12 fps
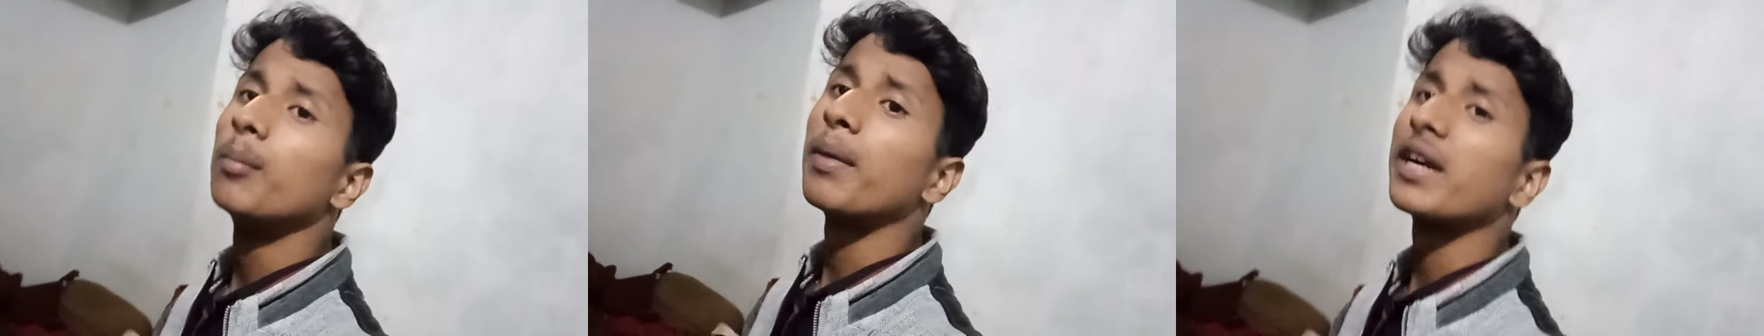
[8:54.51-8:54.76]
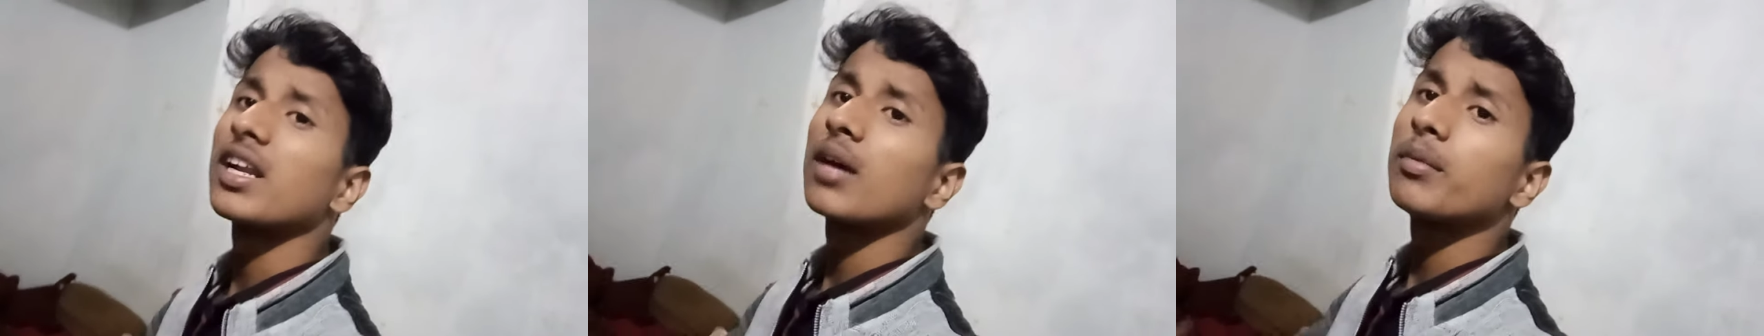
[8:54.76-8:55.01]

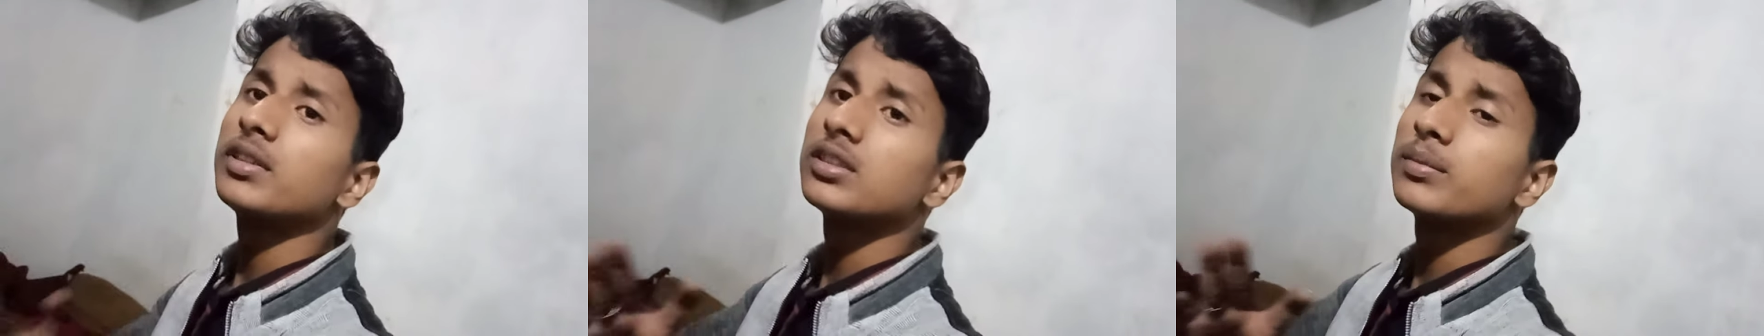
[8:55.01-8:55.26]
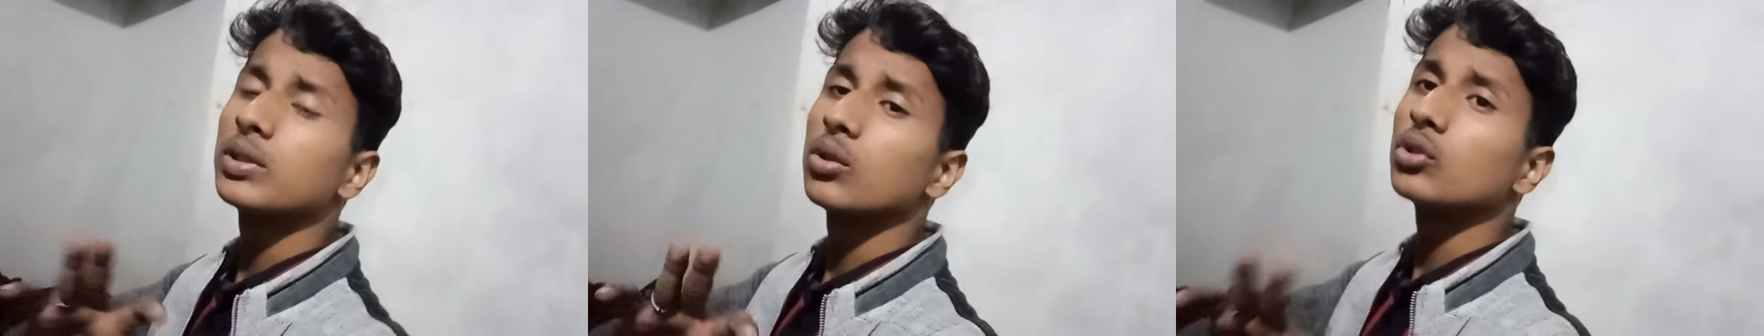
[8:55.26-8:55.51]
पटना में
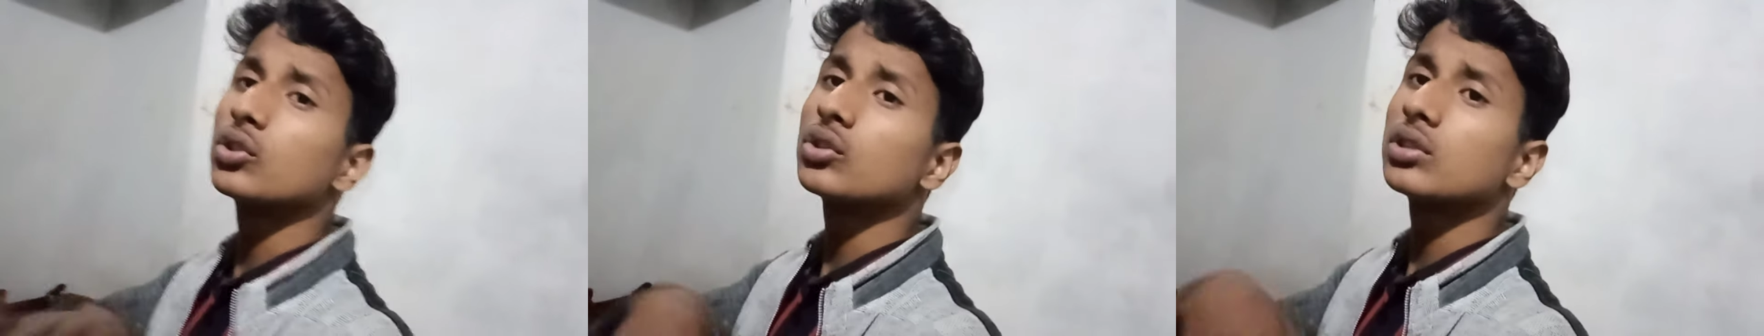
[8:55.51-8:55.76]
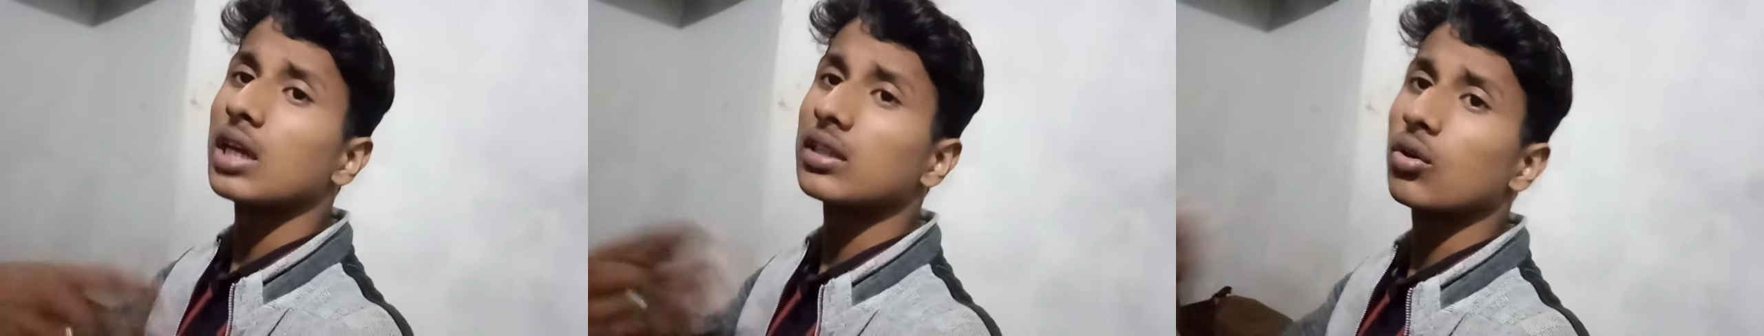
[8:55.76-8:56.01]
जिसमें 200
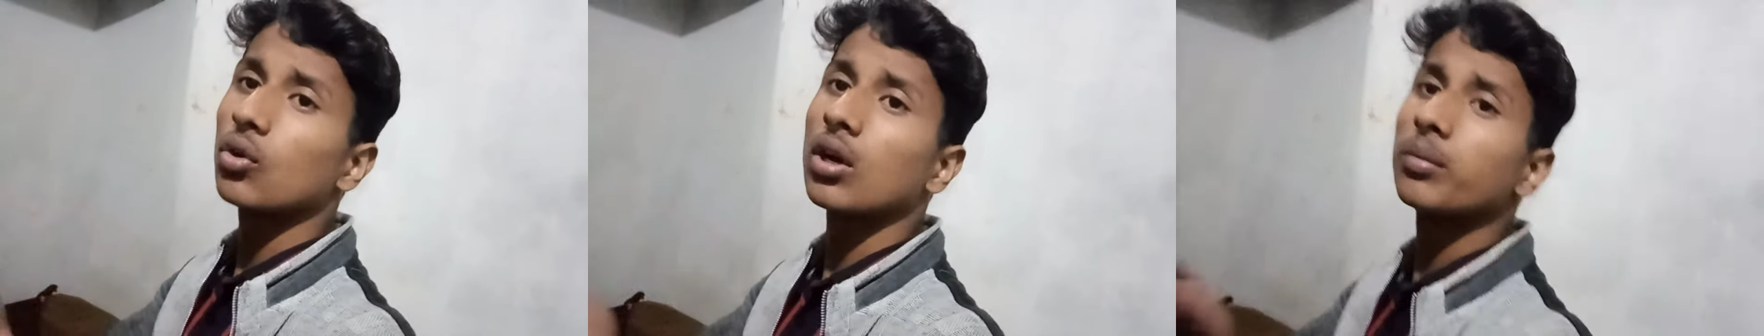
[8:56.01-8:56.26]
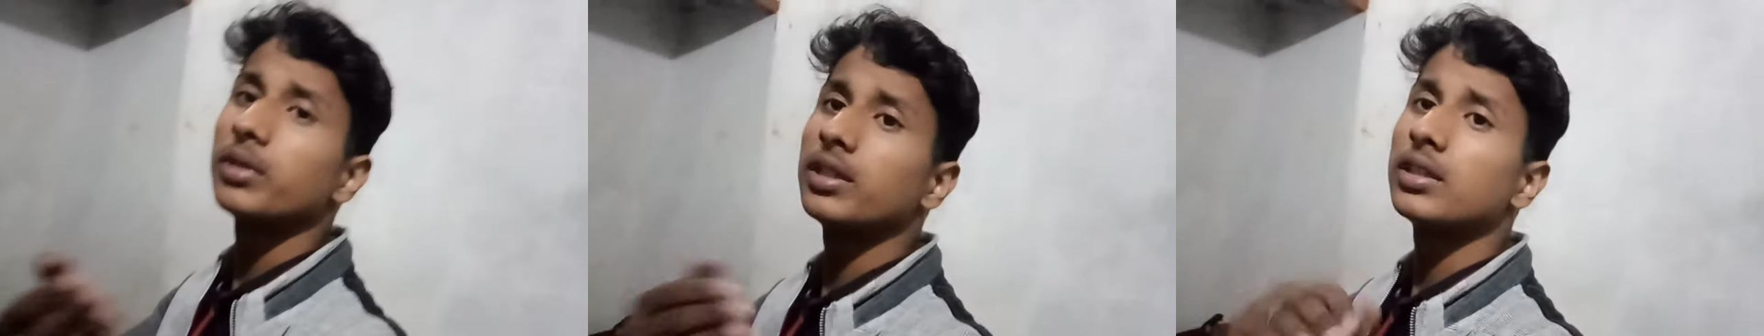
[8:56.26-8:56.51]
से ज़्यादा लोग
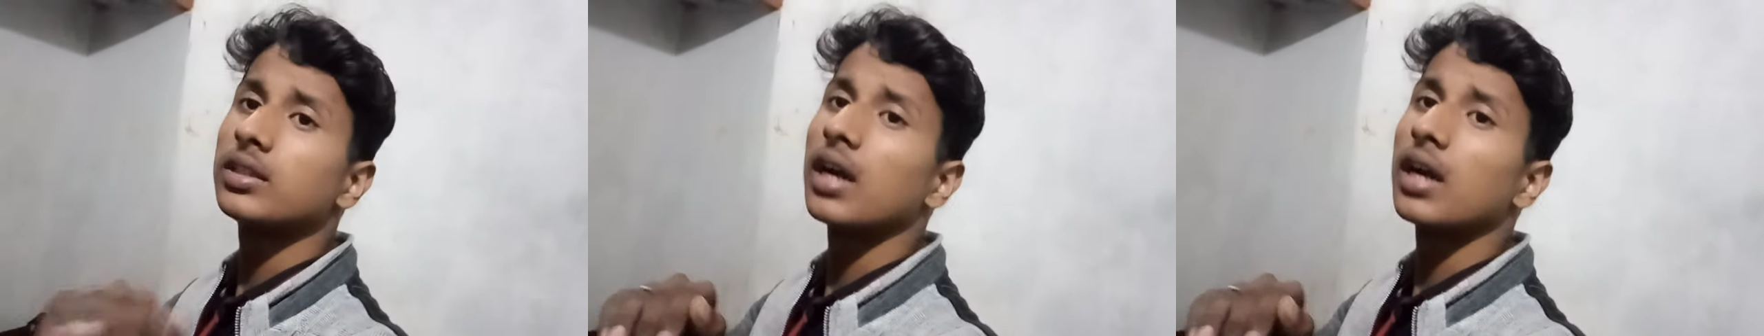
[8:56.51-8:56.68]
अभी